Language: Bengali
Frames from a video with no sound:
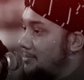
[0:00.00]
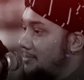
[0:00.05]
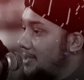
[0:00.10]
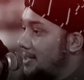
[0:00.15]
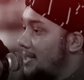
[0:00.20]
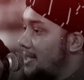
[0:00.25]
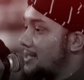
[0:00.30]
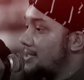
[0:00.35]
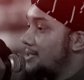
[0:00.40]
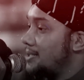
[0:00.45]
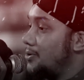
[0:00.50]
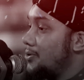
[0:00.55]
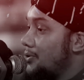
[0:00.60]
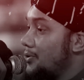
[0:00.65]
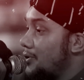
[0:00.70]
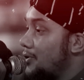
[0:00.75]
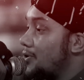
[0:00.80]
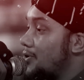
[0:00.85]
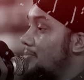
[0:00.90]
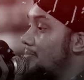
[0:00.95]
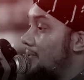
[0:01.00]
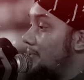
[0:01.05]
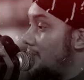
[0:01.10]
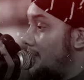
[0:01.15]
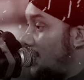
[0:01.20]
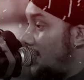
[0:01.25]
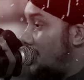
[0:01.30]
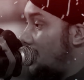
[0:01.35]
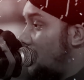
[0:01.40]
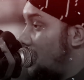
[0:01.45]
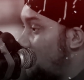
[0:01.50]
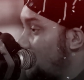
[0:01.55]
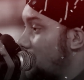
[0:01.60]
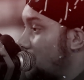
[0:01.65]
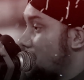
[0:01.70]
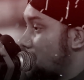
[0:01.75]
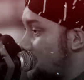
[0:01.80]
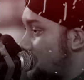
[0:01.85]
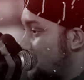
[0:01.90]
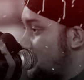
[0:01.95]
মানে একটা অন্যরকম
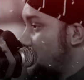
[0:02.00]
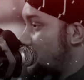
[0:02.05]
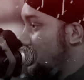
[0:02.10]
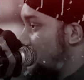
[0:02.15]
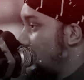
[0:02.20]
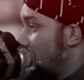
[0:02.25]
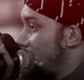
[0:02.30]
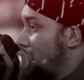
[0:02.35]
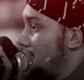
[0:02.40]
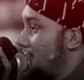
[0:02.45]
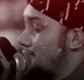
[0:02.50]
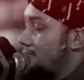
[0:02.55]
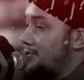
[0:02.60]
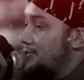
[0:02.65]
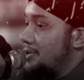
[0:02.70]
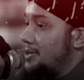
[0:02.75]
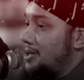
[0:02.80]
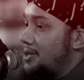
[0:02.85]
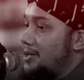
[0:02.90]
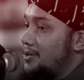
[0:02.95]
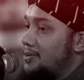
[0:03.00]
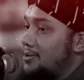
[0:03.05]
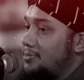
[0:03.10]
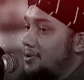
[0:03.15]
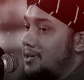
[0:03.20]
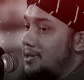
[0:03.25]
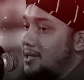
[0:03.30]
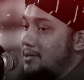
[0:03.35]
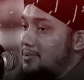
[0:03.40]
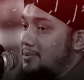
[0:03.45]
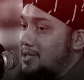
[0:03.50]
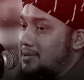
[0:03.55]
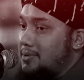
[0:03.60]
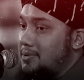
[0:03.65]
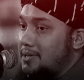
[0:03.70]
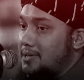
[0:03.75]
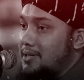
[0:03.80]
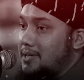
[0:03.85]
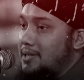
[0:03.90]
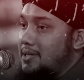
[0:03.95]
আমেজ সেখানে বিরাজ করে আল্লাহ রবুল্লা আলমিন
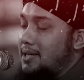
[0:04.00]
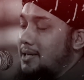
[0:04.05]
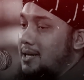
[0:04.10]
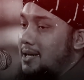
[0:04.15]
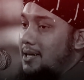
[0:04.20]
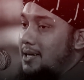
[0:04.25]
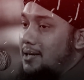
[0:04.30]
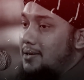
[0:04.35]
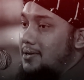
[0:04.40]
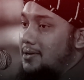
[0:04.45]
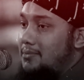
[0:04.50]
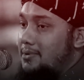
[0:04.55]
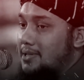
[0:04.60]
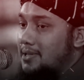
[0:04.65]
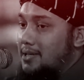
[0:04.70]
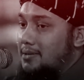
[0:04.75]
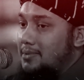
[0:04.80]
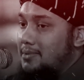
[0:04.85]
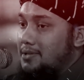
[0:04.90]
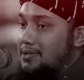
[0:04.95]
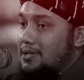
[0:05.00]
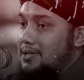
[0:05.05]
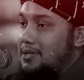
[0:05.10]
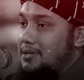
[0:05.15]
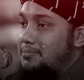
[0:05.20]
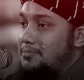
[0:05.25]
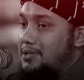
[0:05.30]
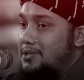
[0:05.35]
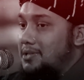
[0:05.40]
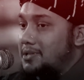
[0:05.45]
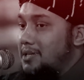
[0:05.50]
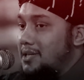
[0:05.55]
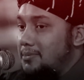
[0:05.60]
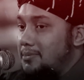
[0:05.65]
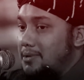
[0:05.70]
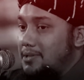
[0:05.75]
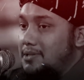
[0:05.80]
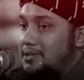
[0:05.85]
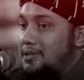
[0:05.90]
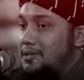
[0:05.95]
আমাদেরকে রমাদান মাসে বেশি থেকে
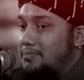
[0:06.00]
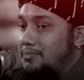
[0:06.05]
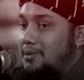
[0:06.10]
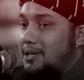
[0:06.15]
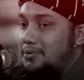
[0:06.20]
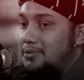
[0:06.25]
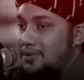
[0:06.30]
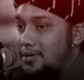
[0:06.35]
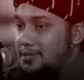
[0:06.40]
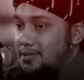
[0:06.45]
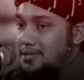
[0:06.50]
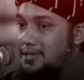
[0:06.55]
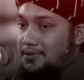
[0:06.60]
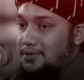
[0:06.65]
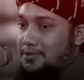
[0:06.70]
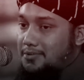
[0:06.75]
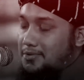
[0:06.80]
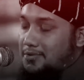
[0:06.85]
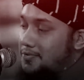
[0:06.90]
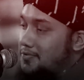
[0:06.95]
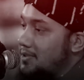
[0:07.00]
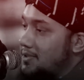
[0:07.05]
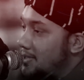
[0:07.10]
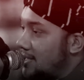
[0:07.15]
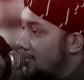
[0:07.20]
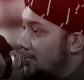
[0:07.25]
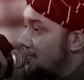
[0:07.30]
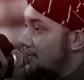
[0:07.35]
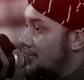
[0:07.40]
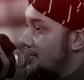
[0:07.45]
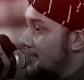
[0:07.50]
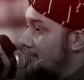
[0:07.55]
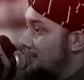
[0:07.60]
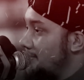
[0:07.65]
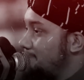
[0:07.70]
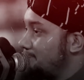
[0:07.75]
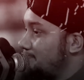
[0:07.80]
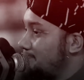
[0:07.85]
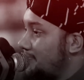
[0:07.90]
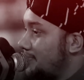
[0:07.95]
বেশি বাইতুল্লাহ জিয়ারতে তৌফিক দান করে নেন
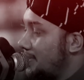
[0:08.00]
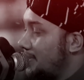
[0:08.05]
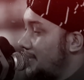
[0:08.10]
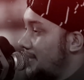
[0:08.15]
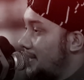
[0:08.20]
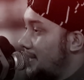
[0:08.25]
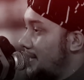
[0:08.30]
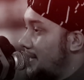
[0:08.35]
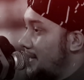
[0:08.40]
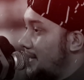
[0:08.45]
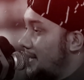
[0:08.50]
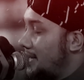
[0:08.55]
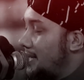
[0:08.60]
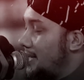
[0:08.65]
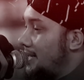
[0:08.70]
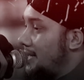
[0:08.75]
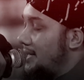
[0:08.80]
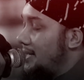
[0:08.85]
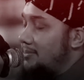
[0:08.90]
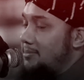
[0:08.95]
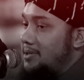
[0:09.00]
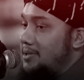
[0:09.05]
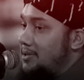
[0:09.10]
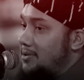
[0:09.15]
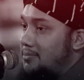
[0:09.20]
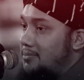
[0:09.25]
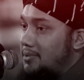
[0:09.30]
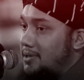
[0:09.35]
আমিন